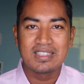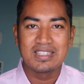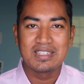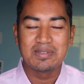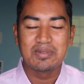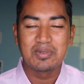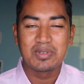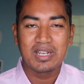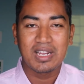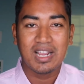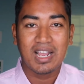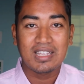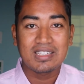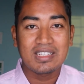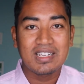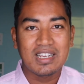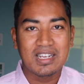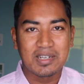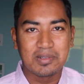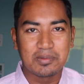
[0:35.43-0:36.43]
জীবনে
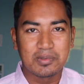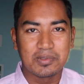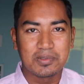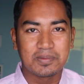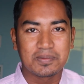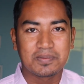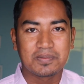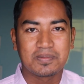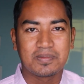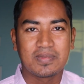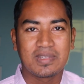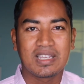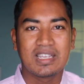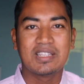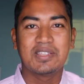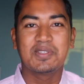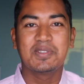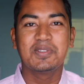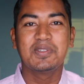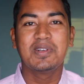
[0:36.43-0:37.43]
কাজে লাগাবো
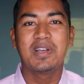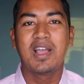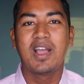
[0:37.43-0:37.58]
কিন্তু